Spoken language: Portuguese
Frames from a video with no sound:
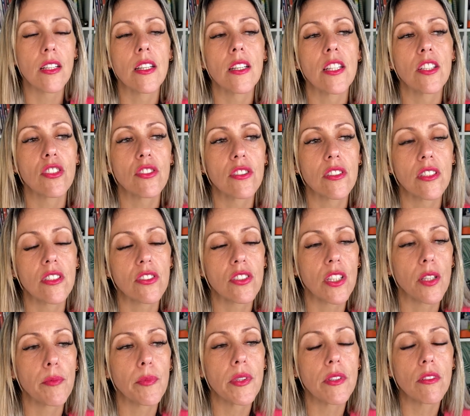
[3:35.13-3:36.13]
este, este
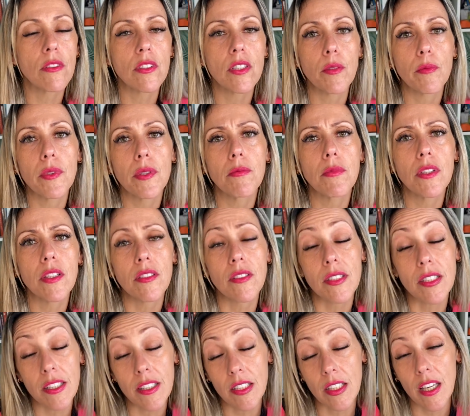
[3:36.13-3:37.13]
capítulo da Bíblia,
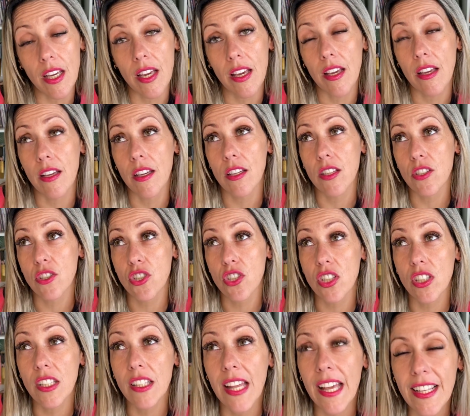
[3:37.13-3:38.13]
que é
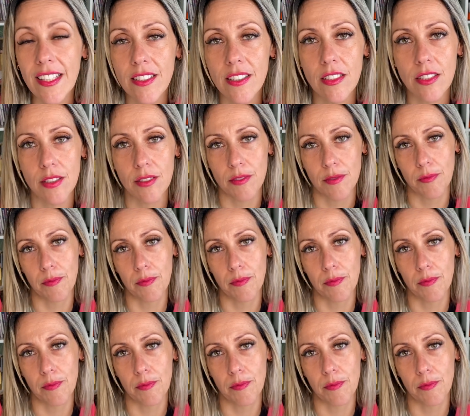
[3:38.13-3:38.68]
excelente